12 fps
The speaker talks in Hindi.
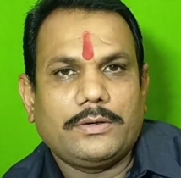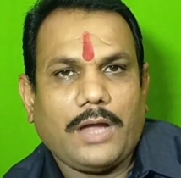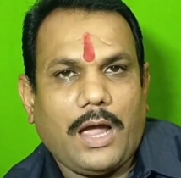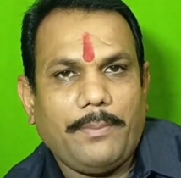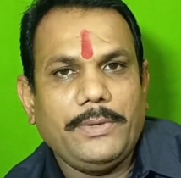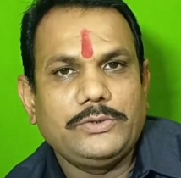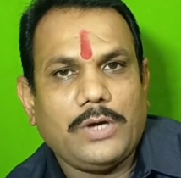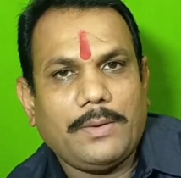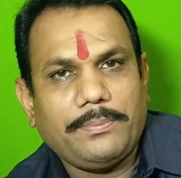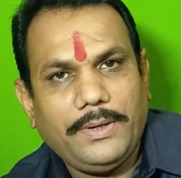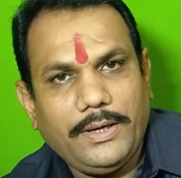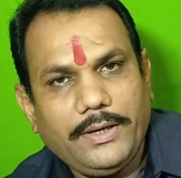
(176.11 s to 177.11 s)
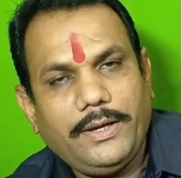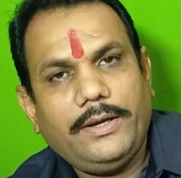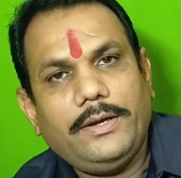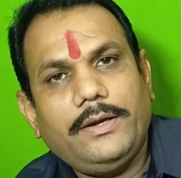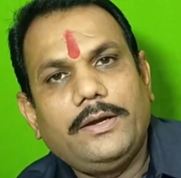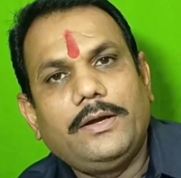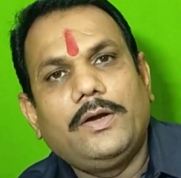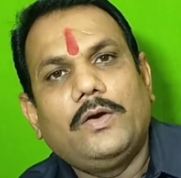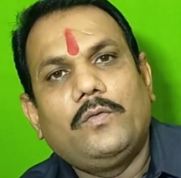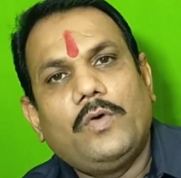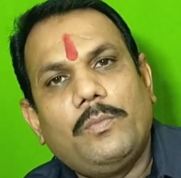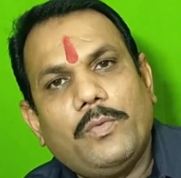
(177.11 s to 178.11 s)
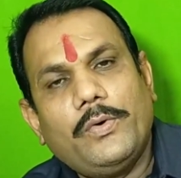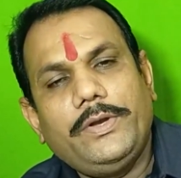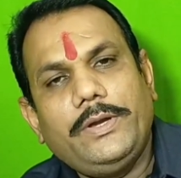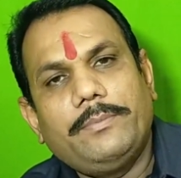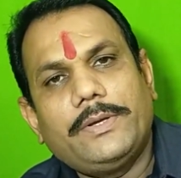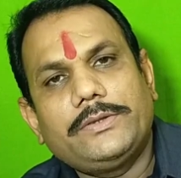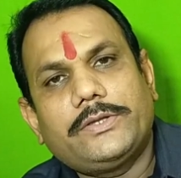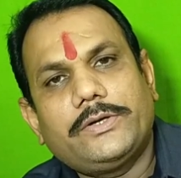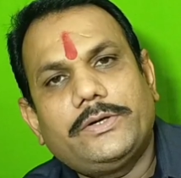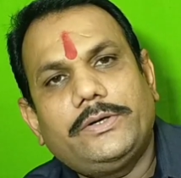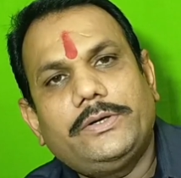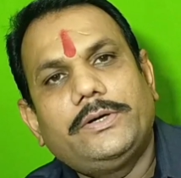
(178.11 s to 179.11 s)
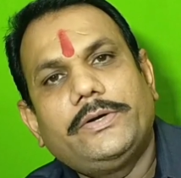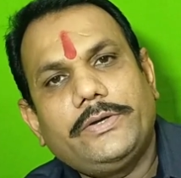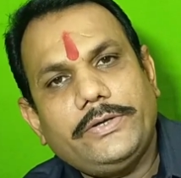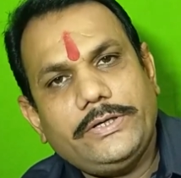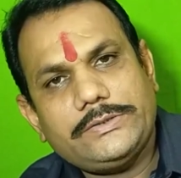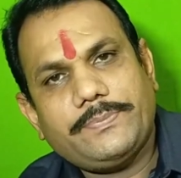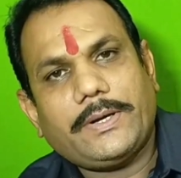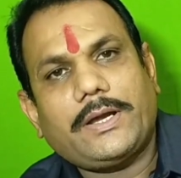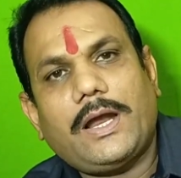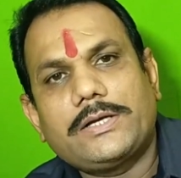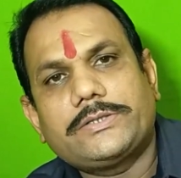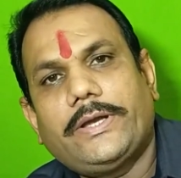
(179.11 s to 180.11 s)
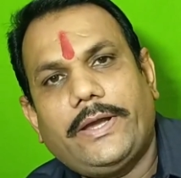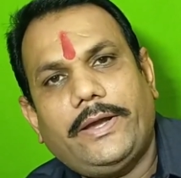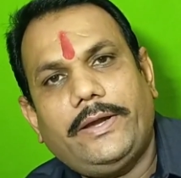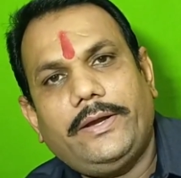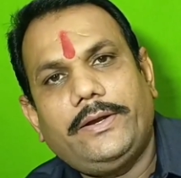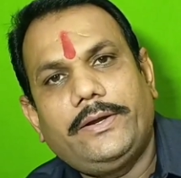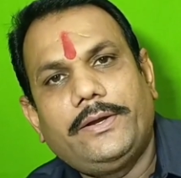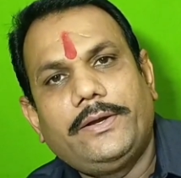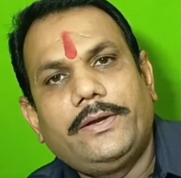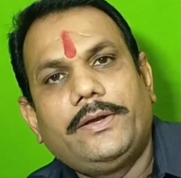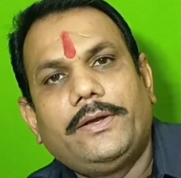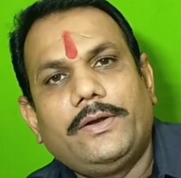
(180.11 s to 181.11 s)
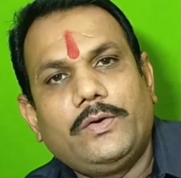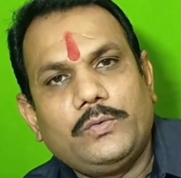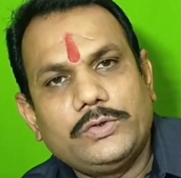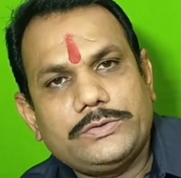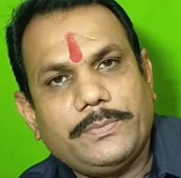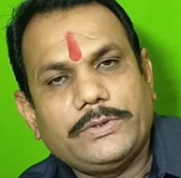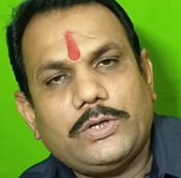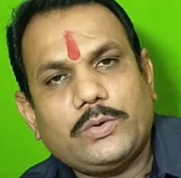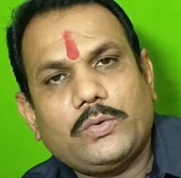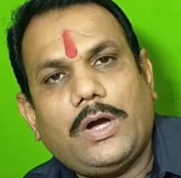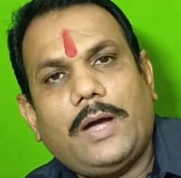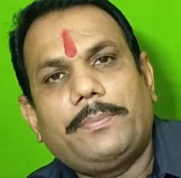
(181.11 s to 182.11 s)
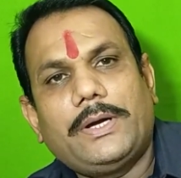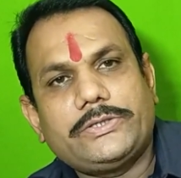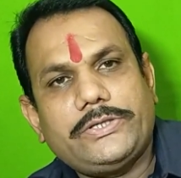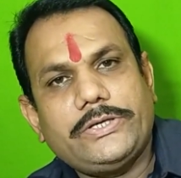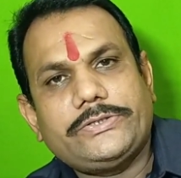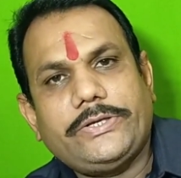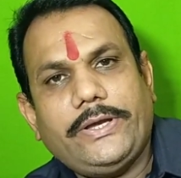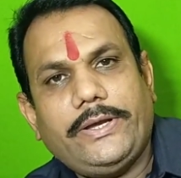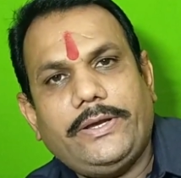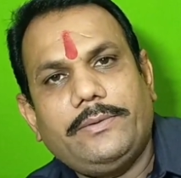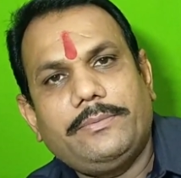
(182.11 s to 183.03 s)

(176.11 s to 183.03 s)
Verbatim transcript: काम में जो आप लेंगे वो मोहिनी मंत्र इस प्रकार से है उस मंत्र को आप अच्छे से